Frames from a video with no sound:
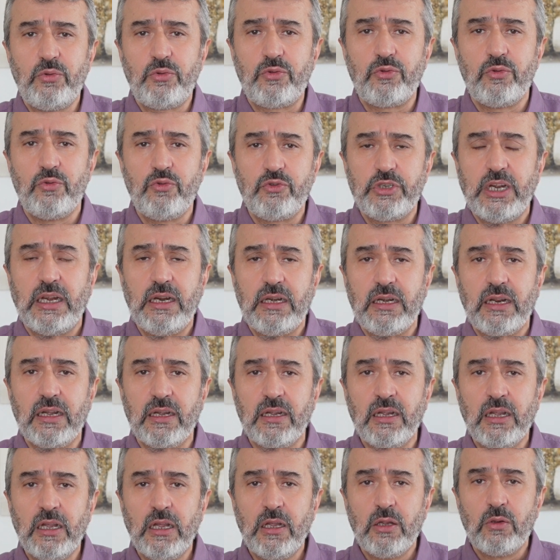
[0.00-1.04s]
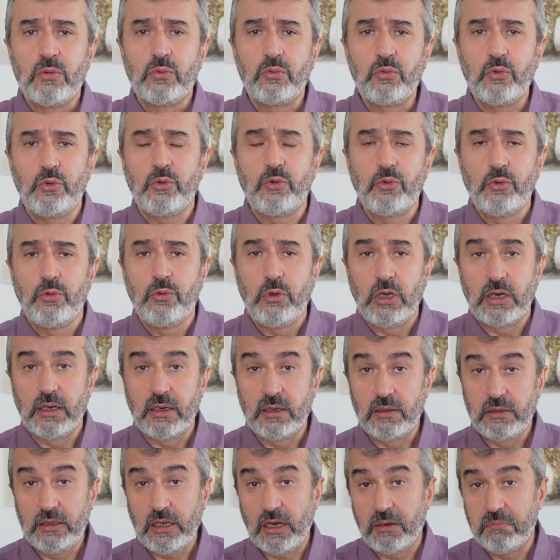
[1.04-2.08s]
düşünceyle, duyguyla,
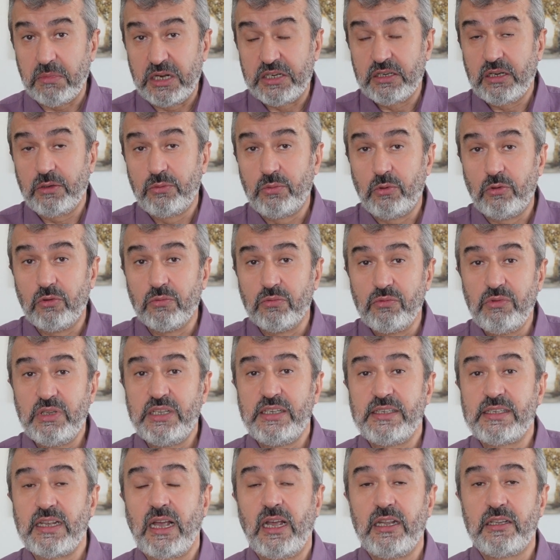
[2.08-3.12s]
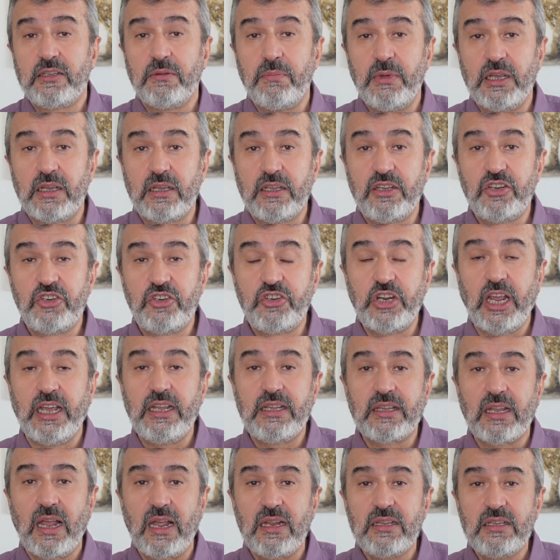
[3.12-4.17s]
yani başka türlü bunu izah etmek,
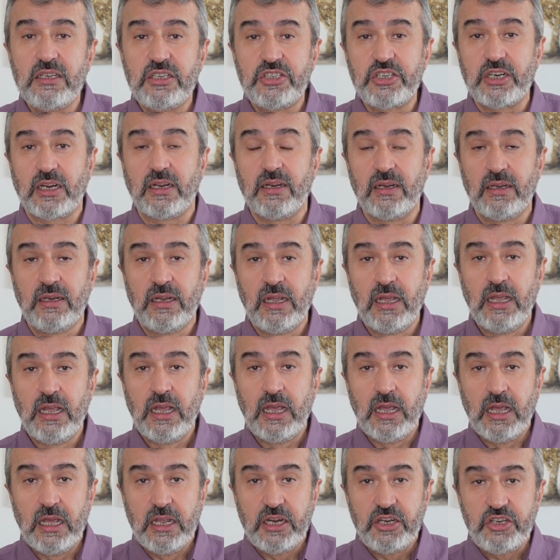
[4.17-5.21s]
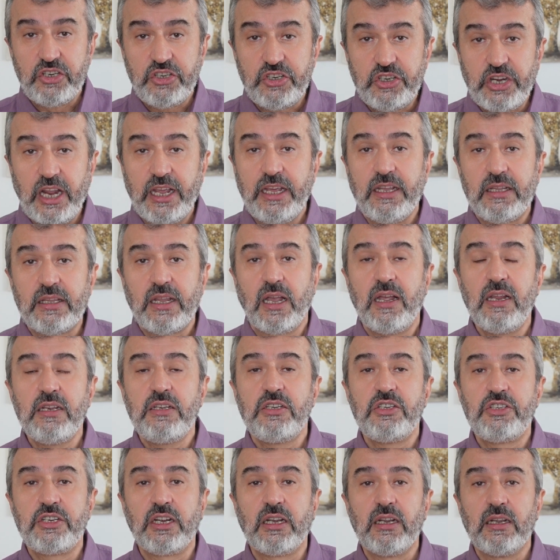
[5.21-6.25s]
şeytanca
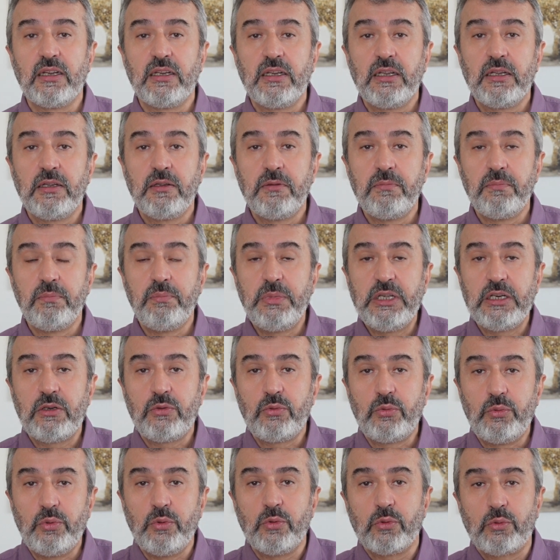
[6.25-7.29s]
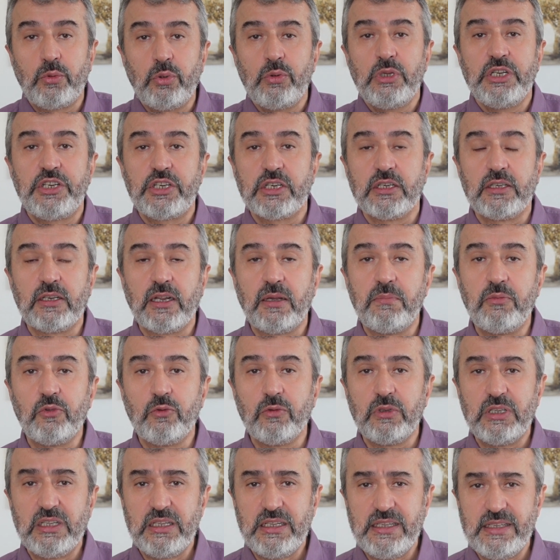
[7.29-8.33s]
şeytanca bir dürtü dışında
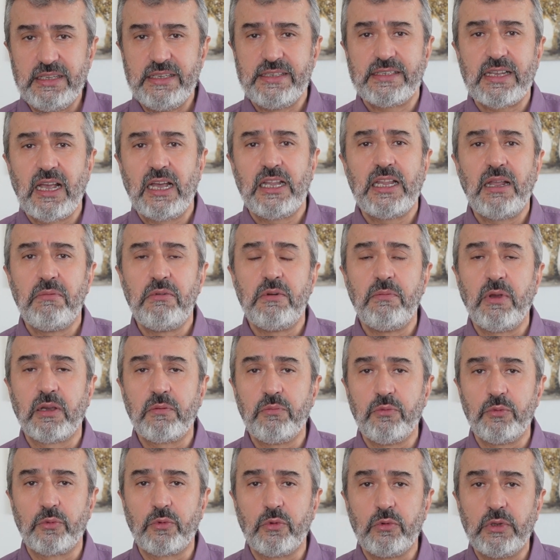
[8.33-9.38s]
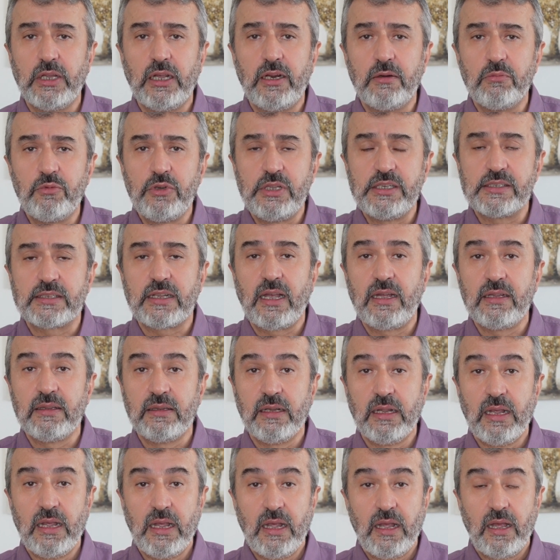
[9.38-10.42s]
bunu izah edebilmek mümkün değil. Bu insan
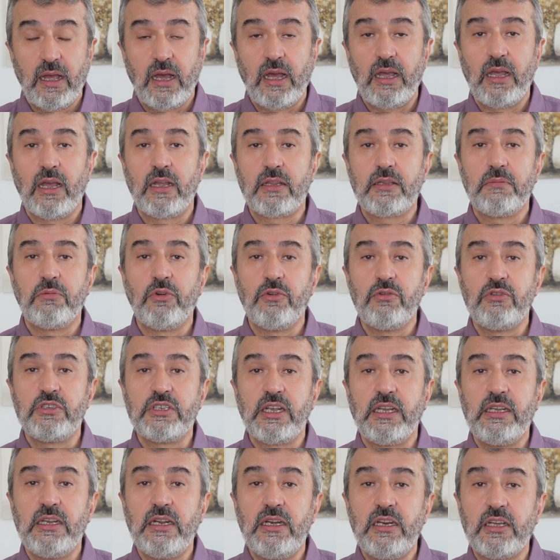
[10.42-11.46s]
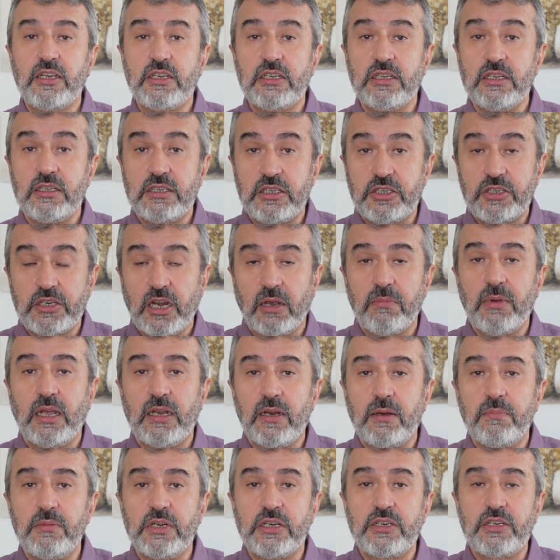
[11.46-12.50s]
hayatı boyunca iyilik için
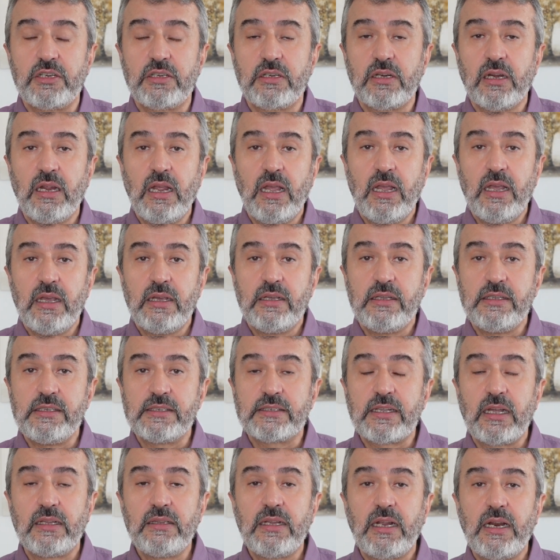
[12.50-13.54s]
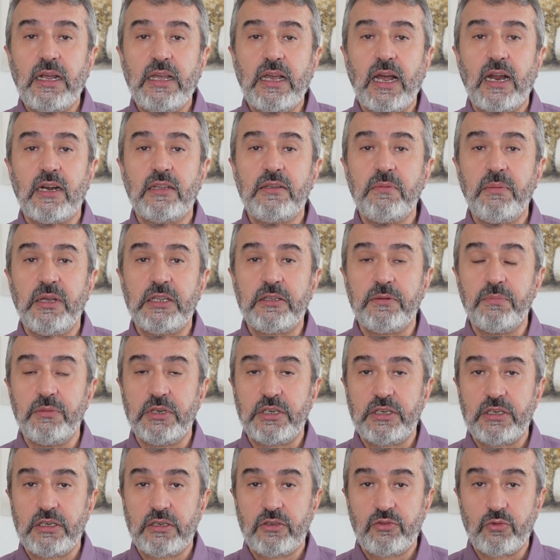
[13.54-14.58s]
çabalamış, insanlara yardım
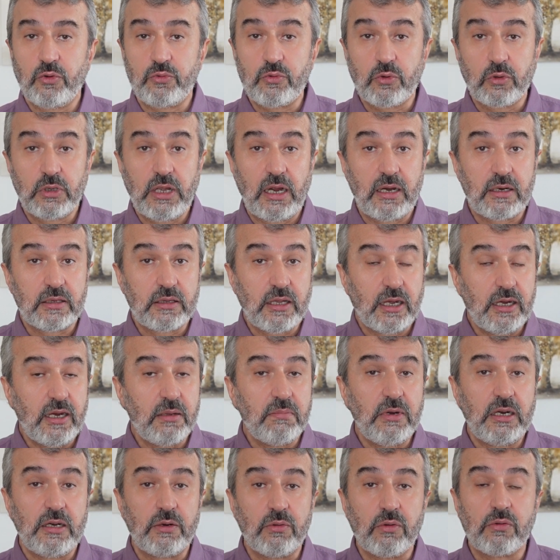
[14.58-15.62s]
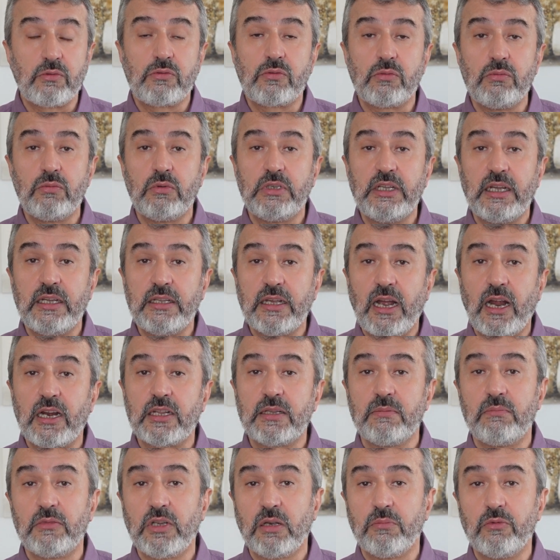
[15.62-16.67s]
etmiş, çocuklar, talebeler okusun diye
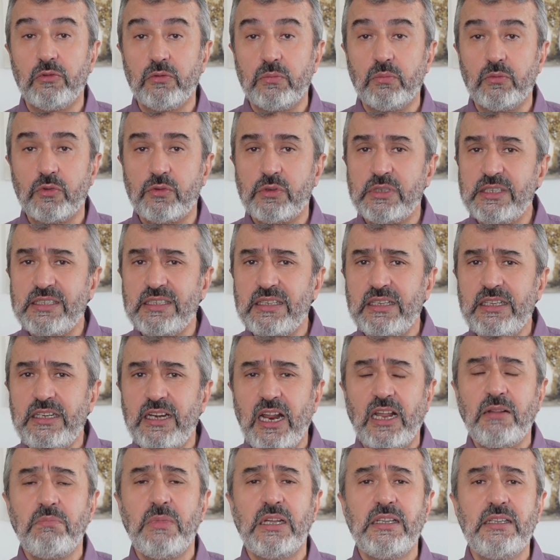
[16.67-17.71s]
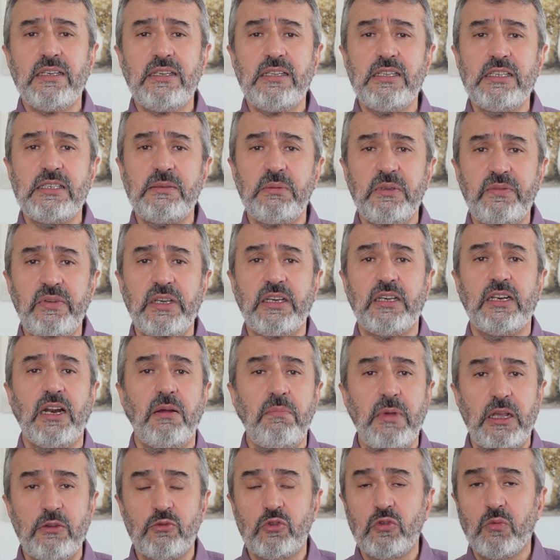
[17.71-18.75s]
yardımda bulunmuş. Sizin inanmadığınız bir fikre
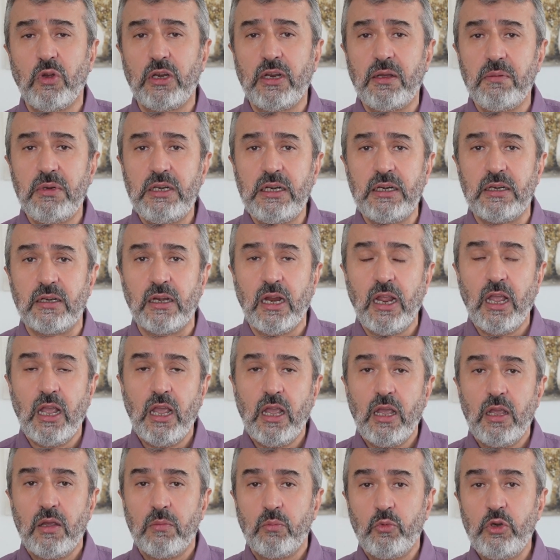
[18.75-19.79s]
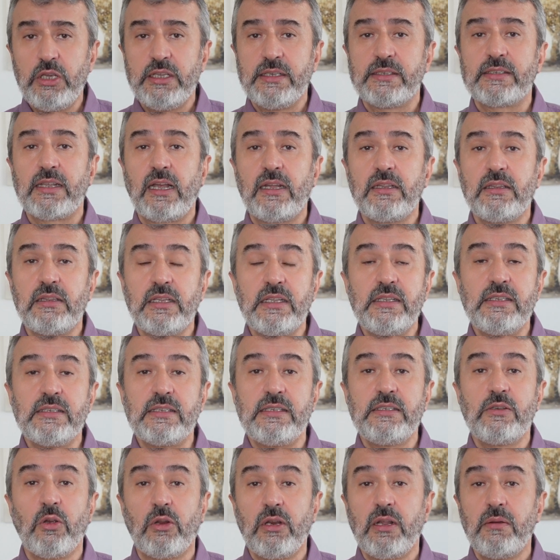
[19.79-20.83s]
mensup olabilir. Bu insan
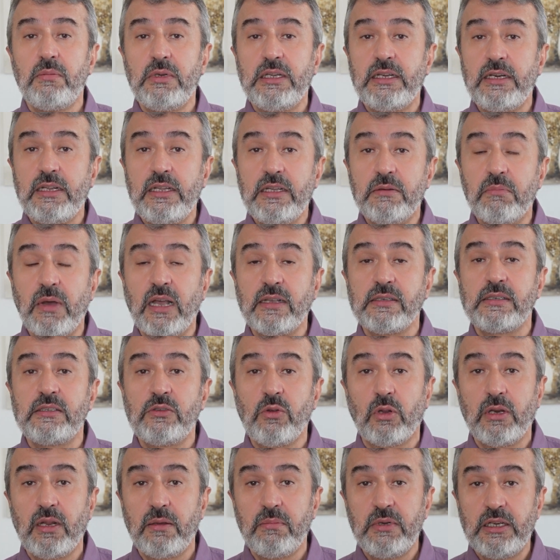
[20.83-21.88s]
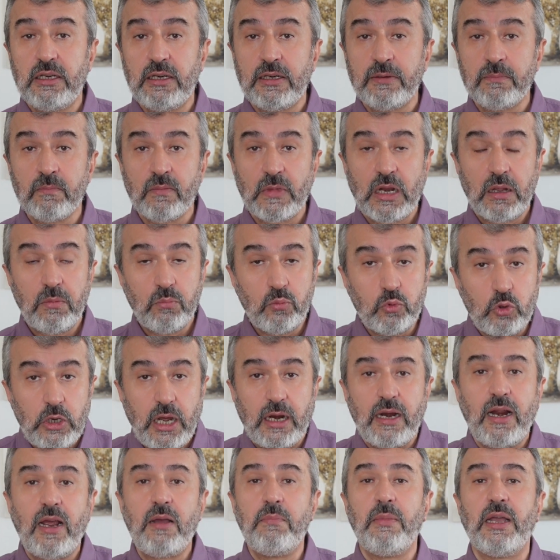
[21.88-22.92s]
dinsiz olabilir, imansız olabilir.
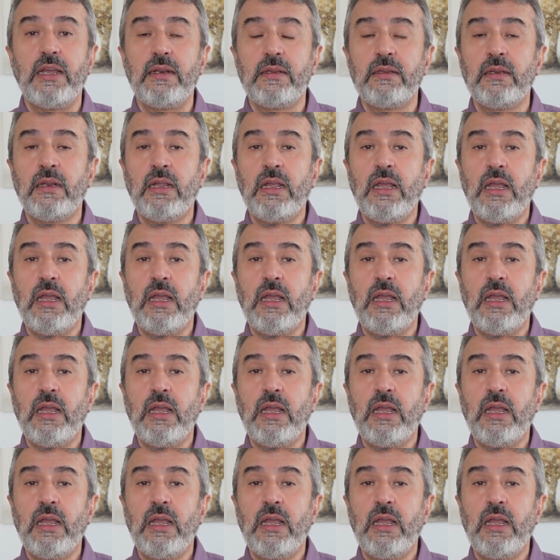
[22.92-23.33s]
Buna rağmen